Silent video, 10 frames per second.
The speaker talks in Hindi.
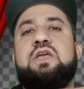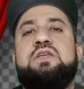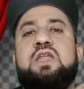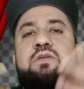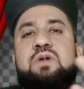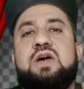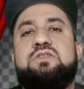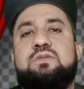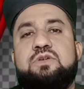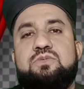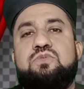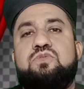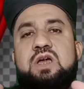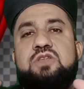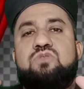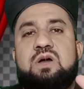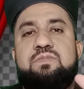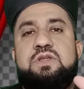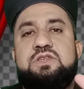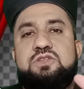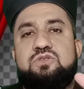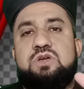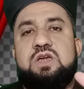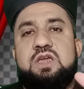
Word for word: या लिबास से बदबू आए तो आपने इन चीज़ों का